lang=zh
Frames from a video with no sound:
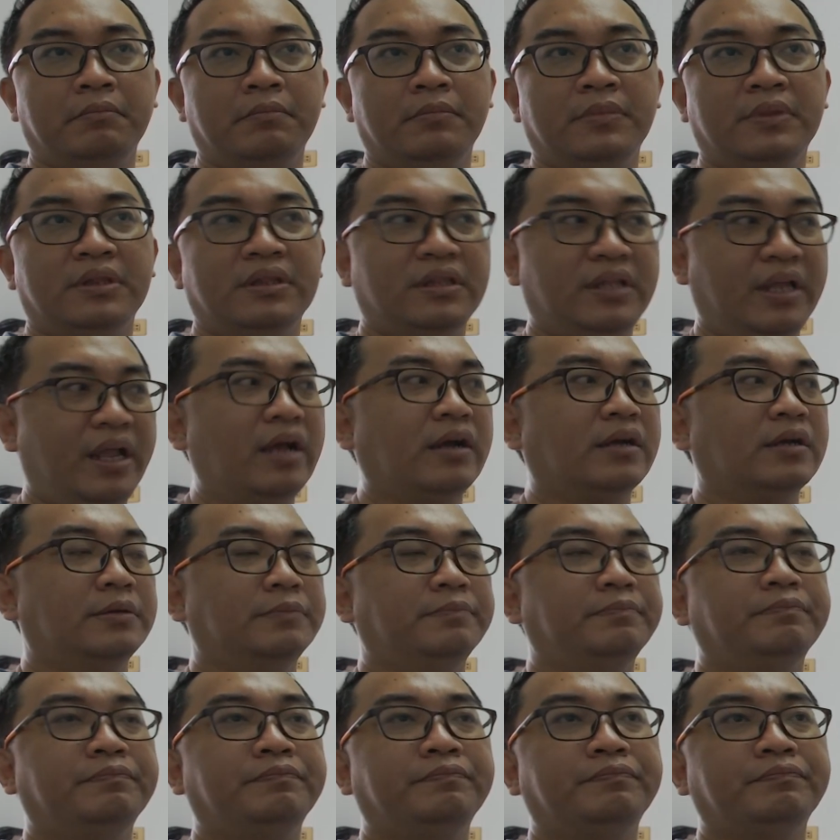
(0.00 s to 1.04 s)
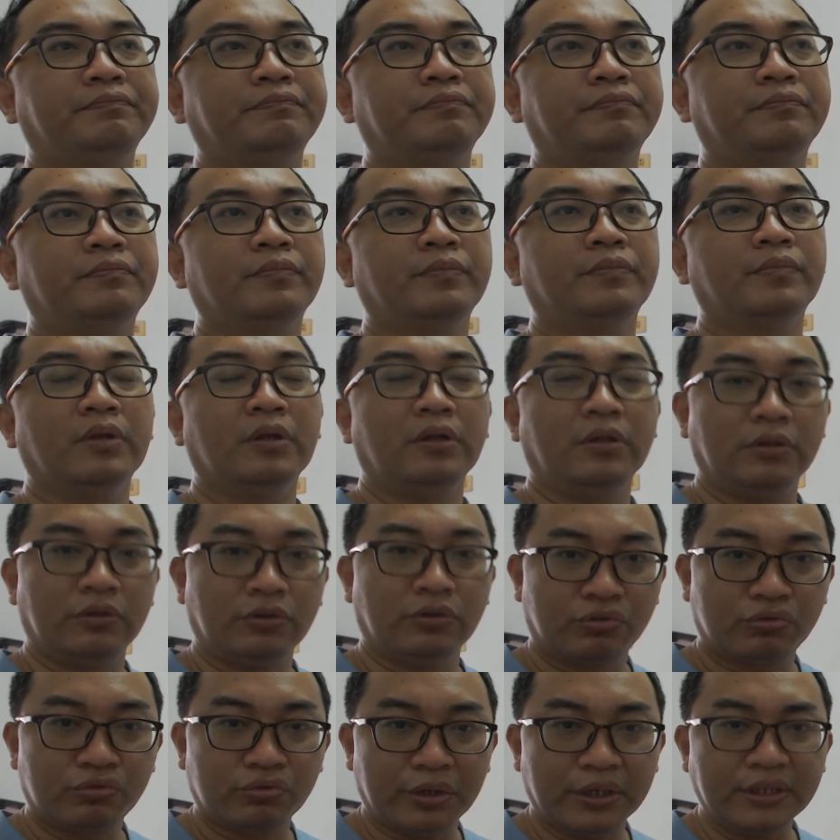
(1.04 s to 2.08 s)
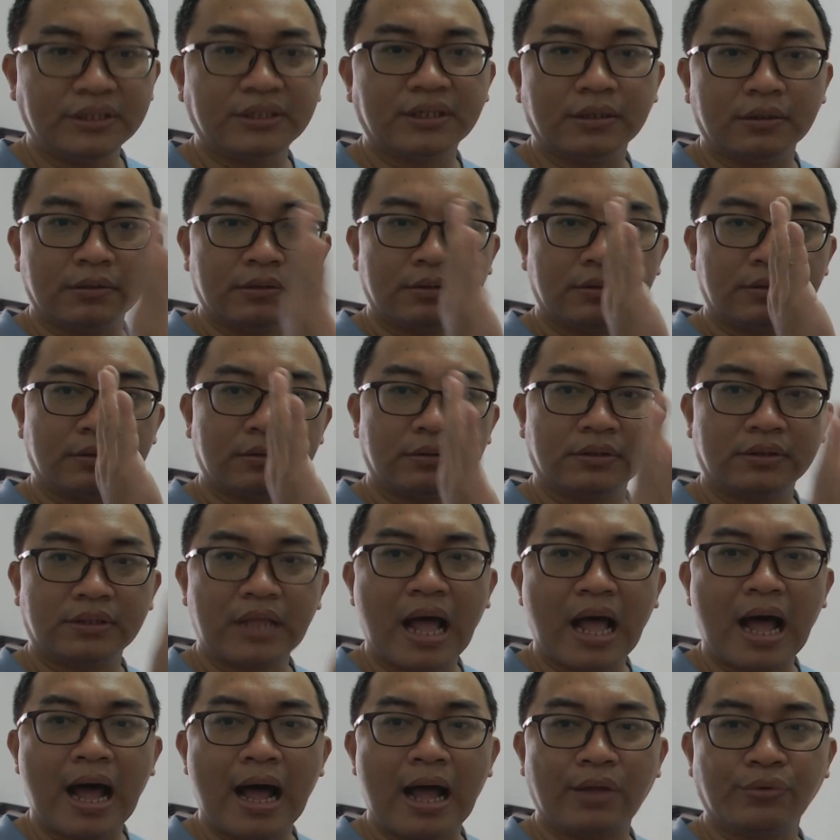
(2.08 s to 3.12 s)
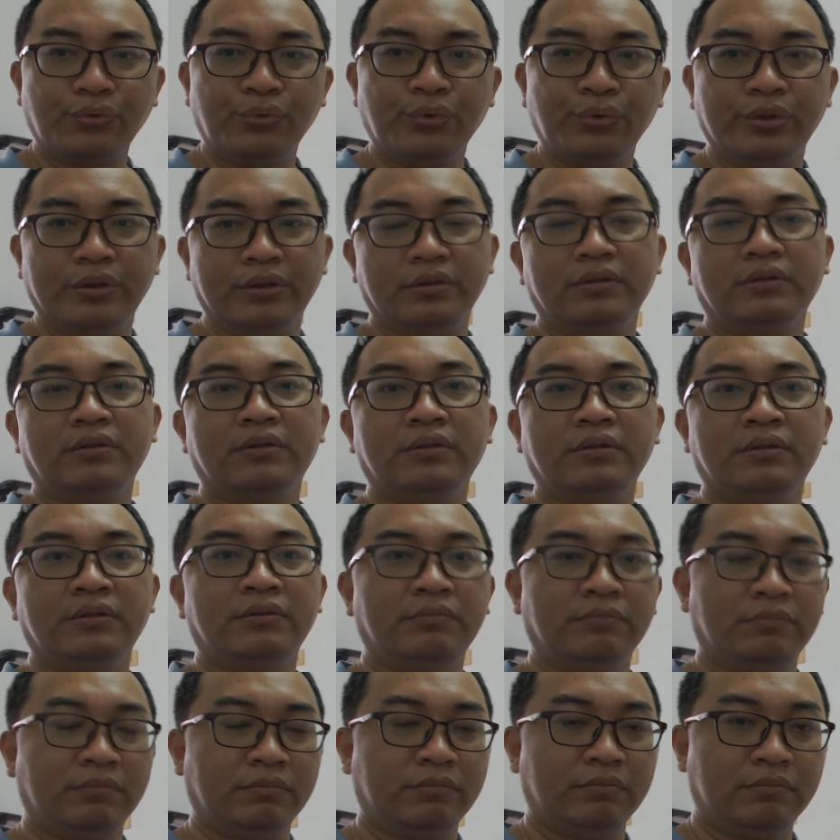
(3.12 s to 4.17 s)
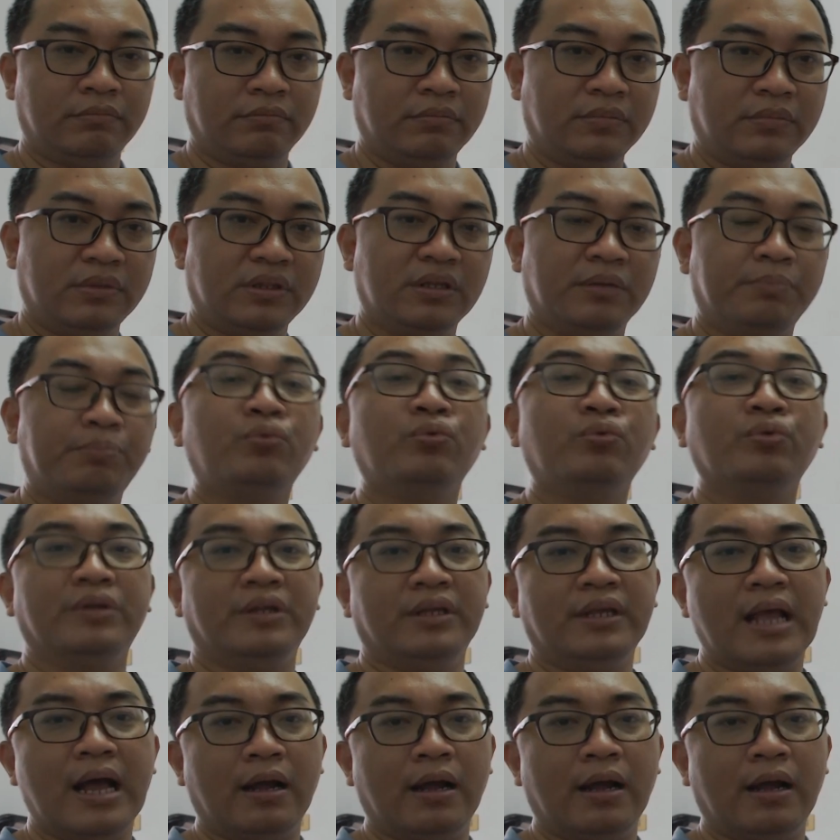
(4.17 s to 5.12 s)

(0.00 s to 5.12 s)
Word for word: 第二个，随着大运的不一样，